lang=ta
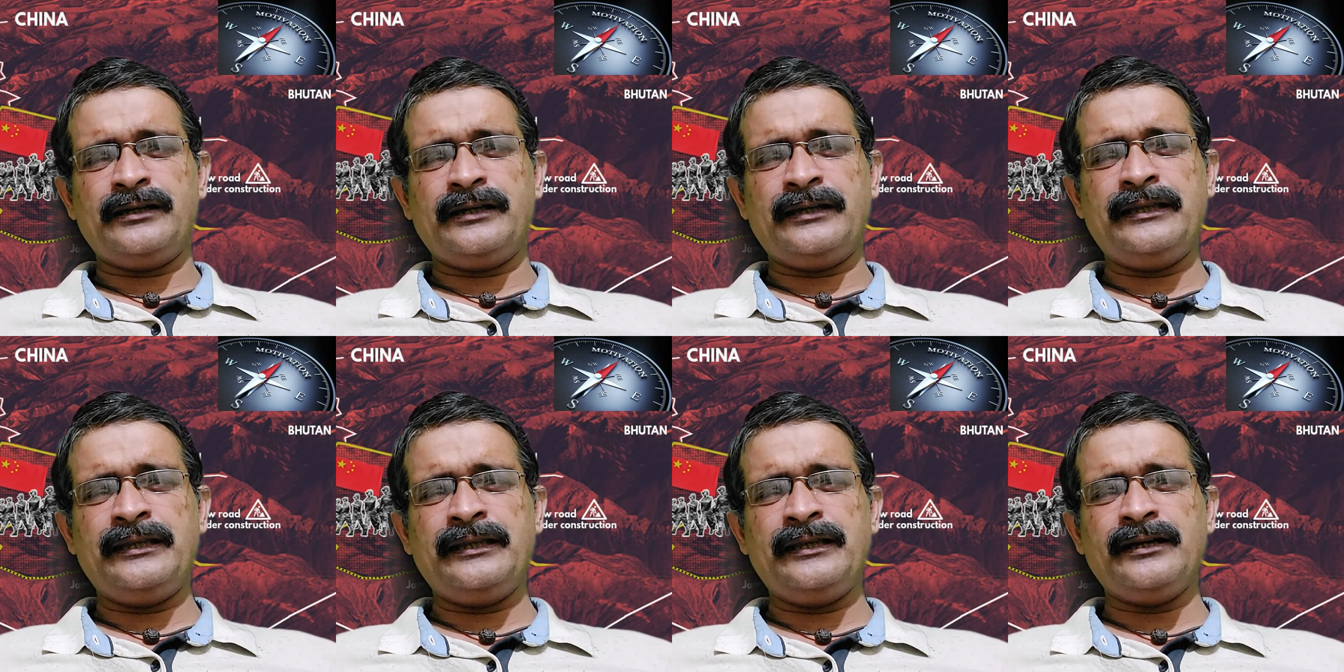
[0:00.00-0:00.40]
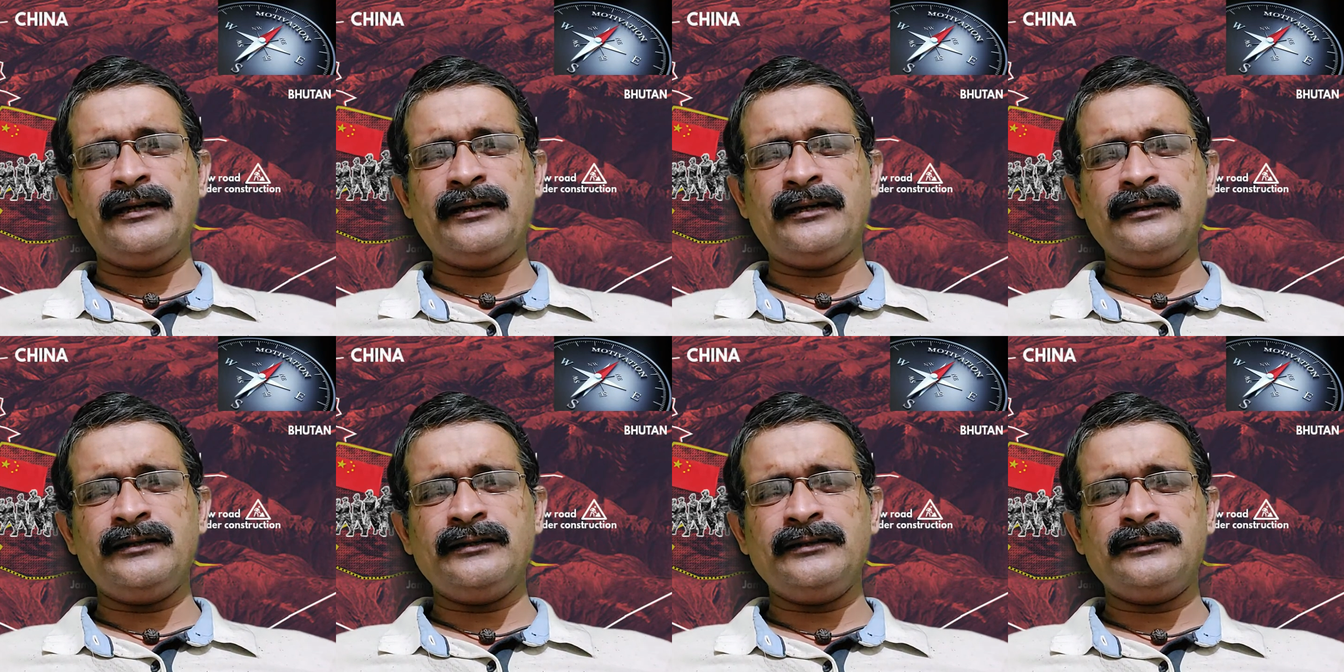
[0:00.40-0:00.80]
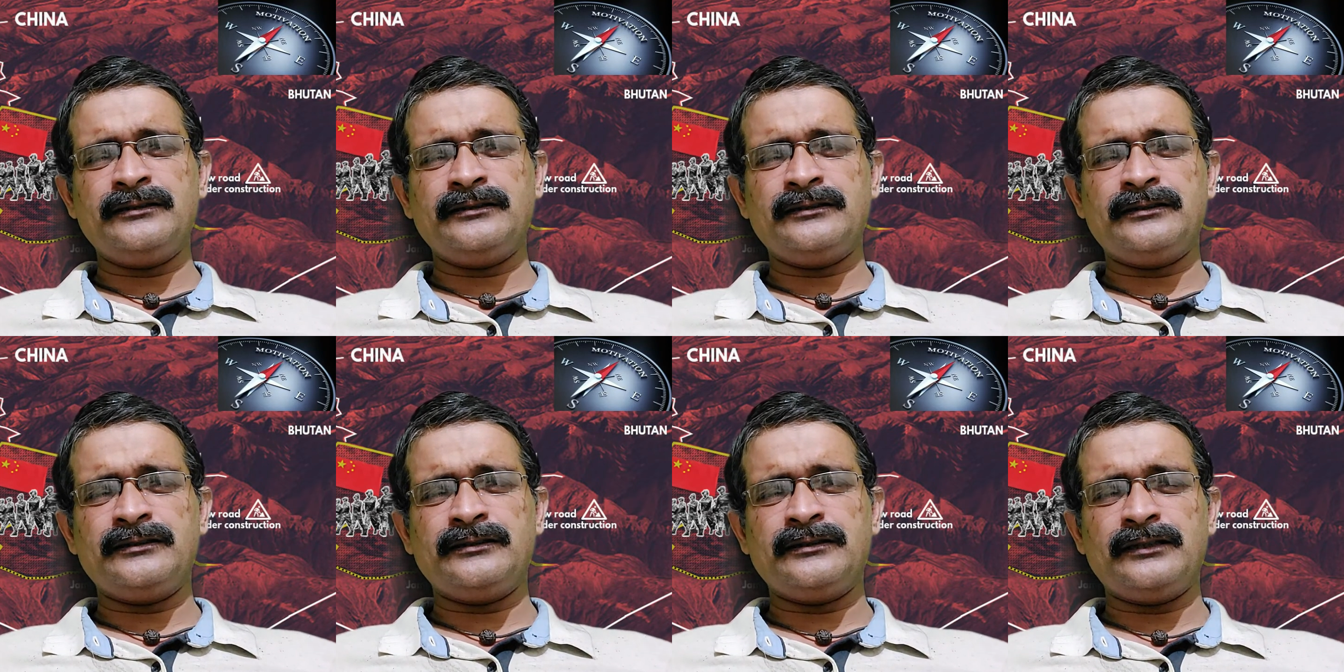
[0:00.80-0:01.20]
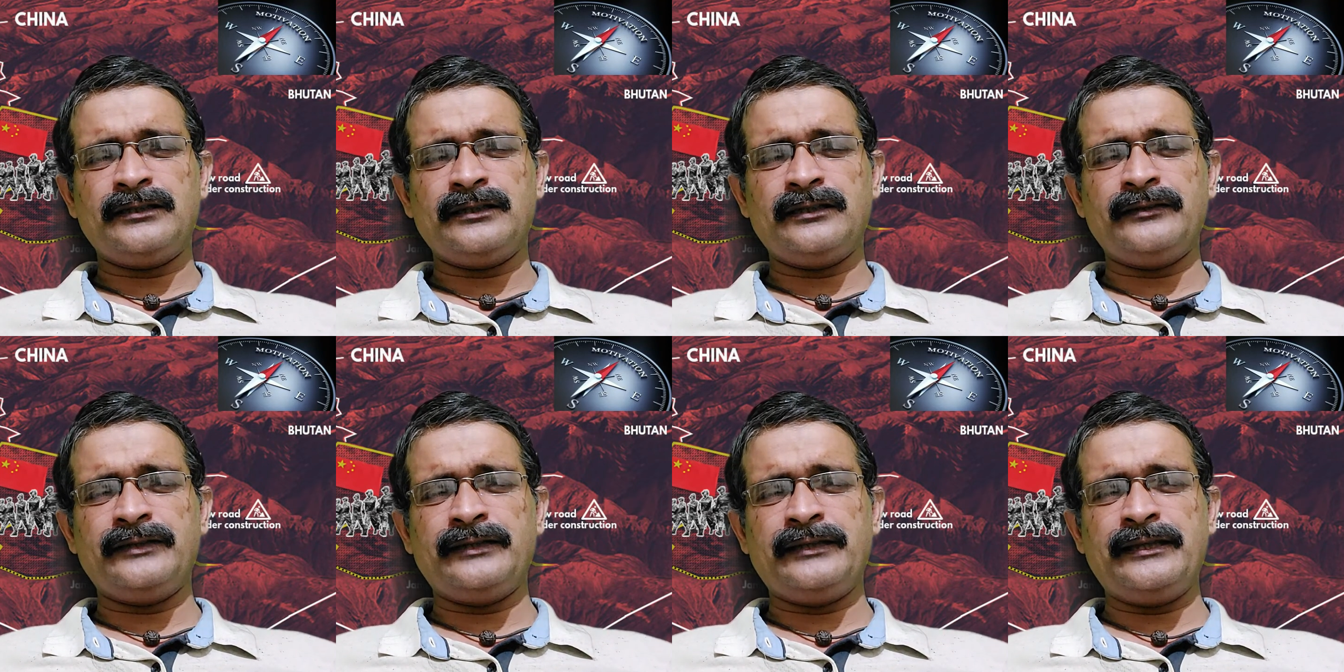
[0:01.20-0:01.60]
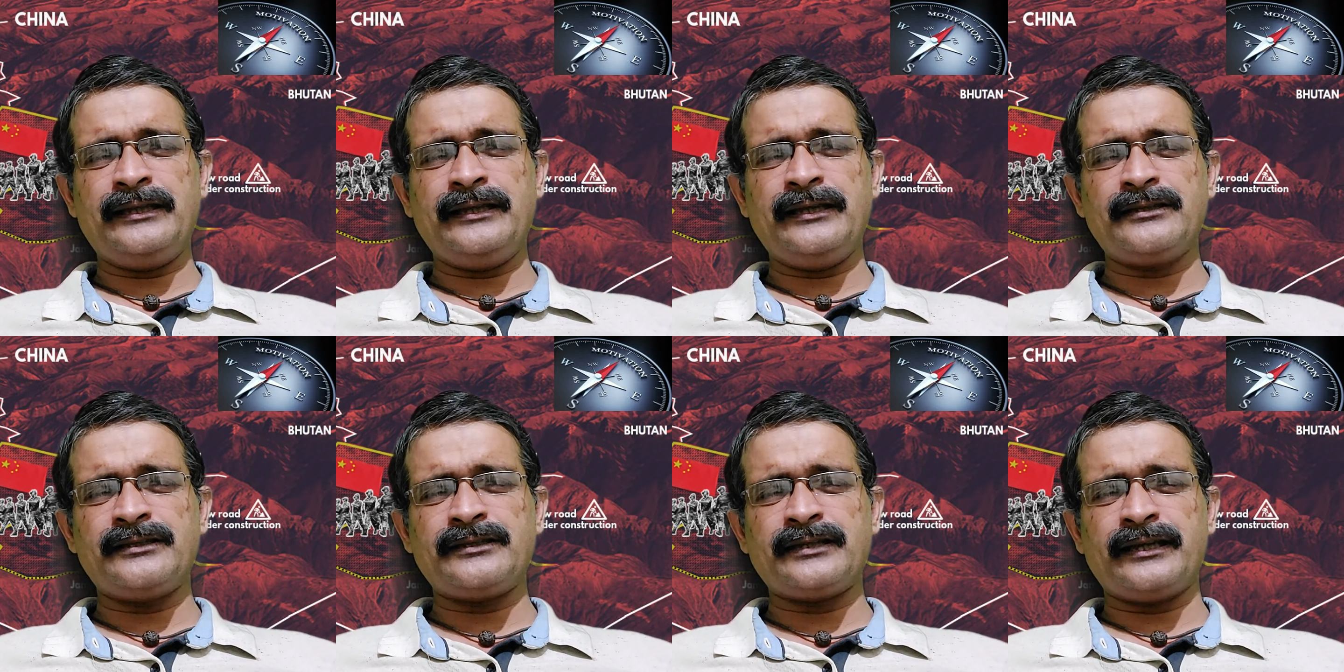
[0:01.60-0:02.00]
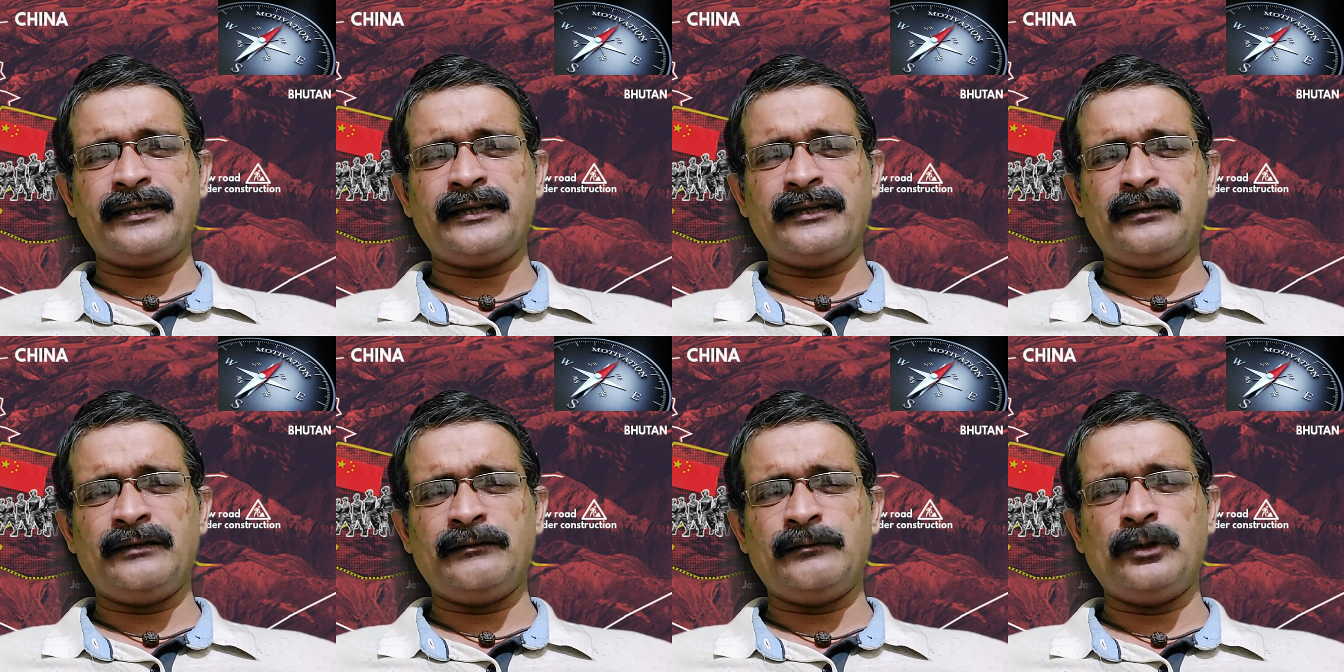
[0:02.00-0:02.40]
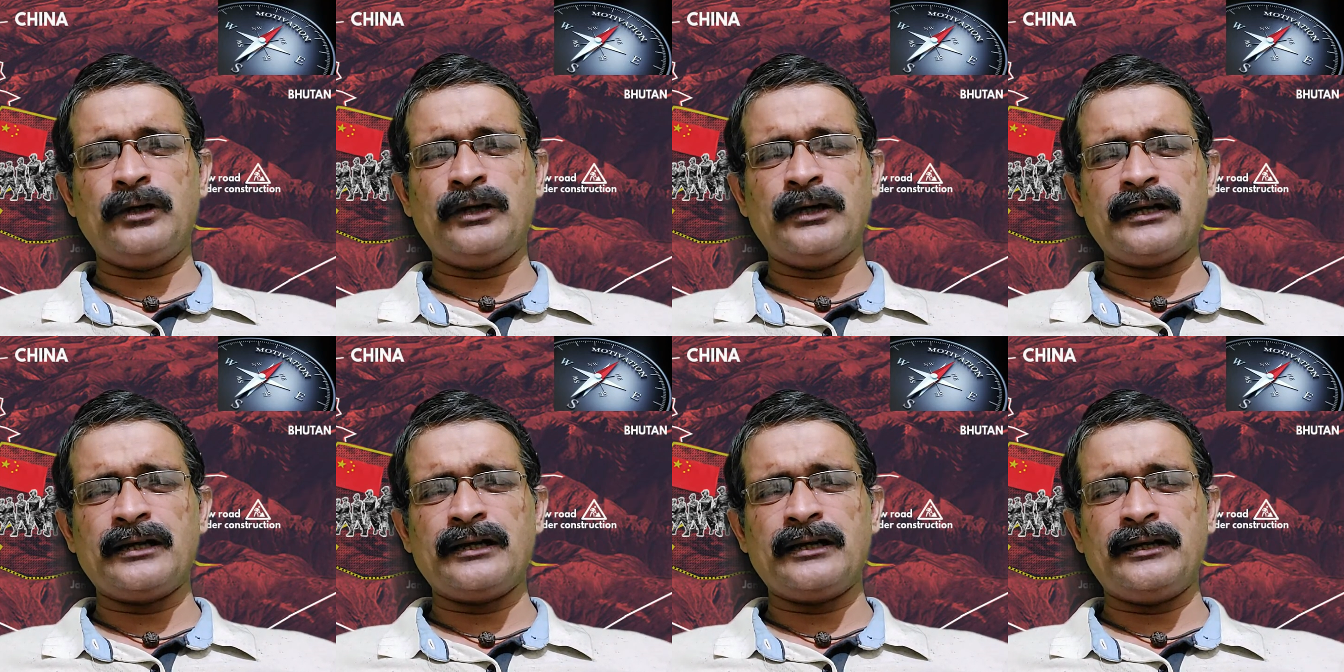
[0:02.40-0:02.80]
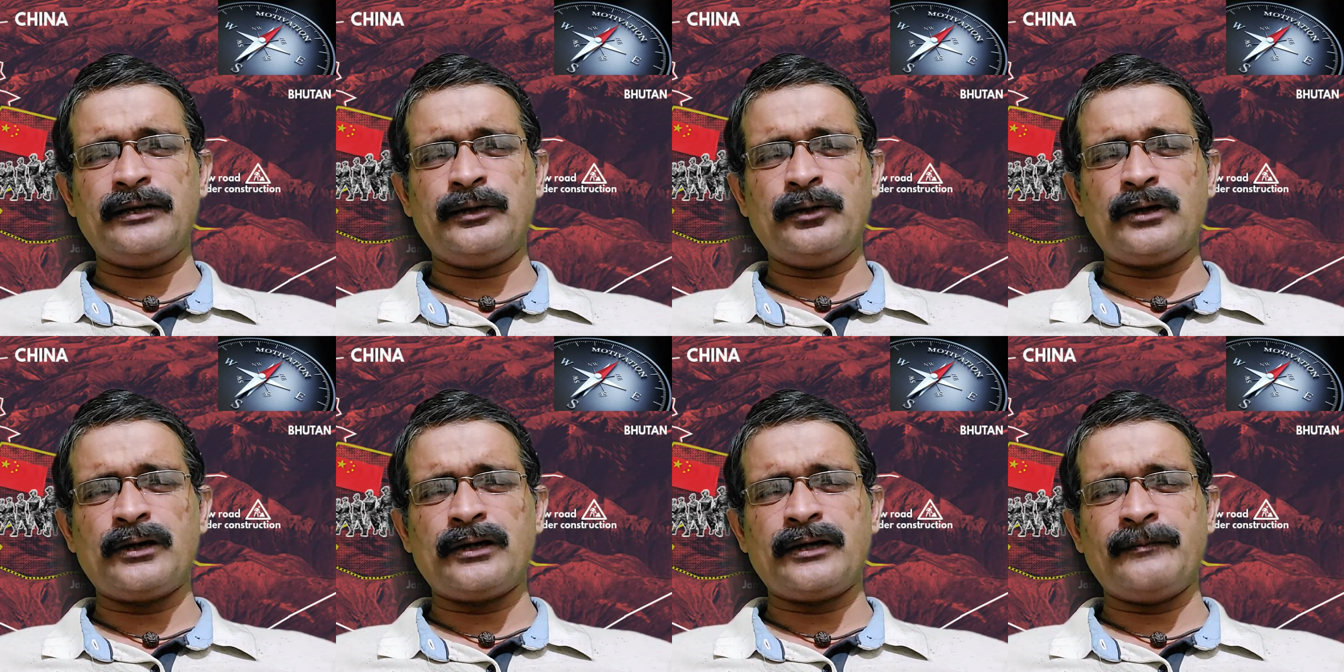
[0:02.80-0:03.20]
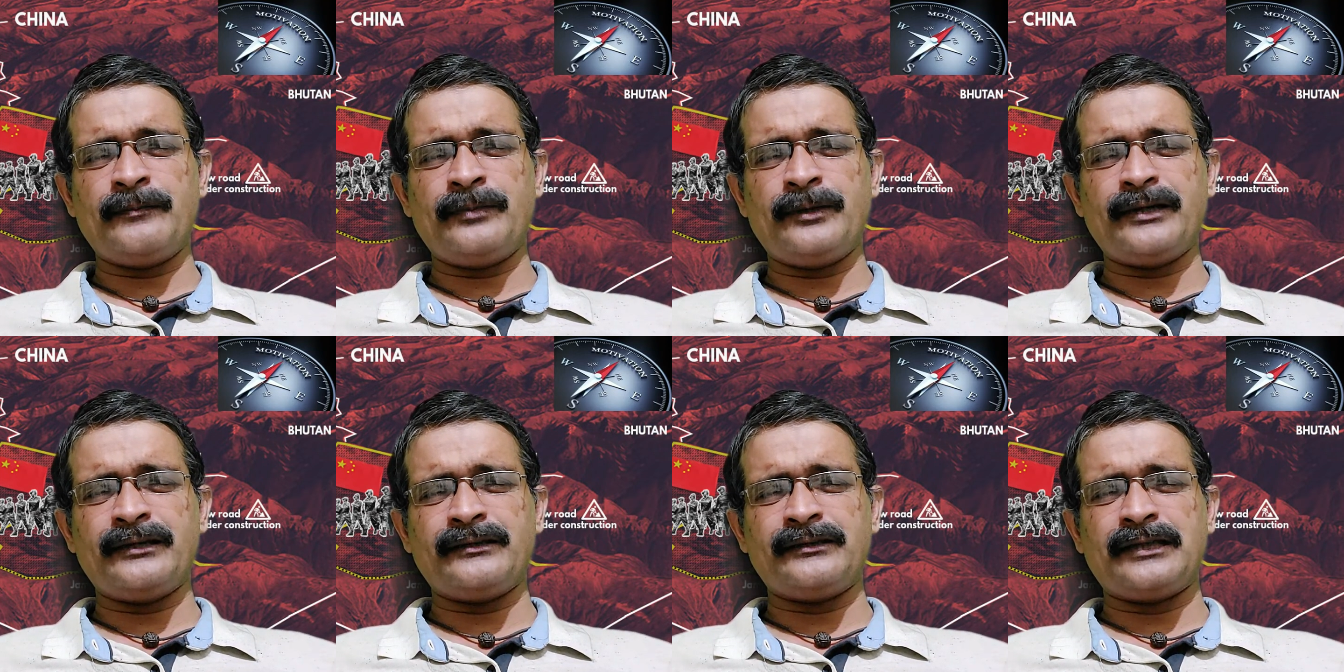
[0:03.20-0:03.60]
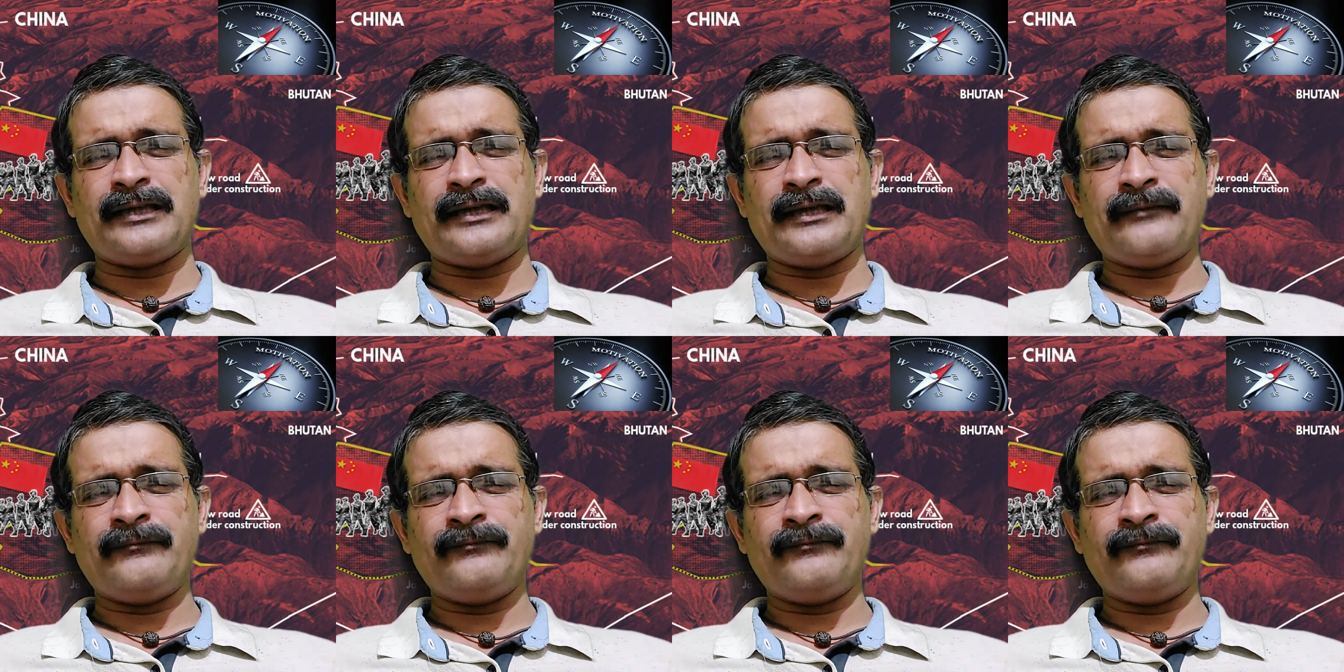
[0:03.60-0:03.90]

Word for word: இந்தியா அதாவது இந்தியா சைனா பார்டரில் டோக்லாம் பக்கத்தில்